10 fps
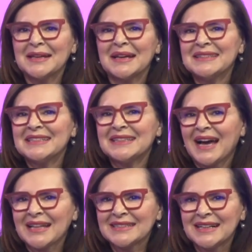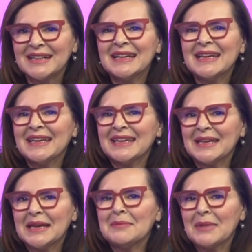additata
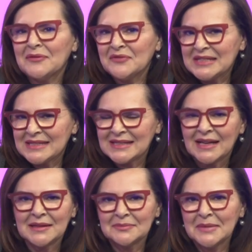eh, e malvista, certo.